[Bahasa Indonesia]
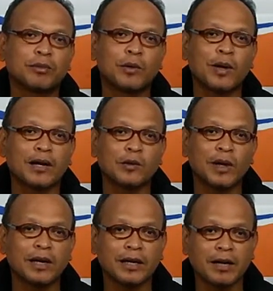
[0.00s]
puluhan
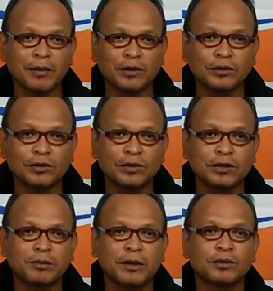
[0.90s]
warga
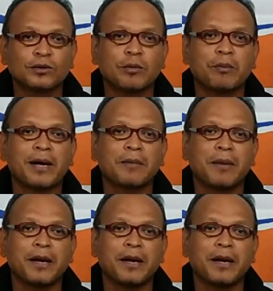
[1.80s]
menuntut penutupan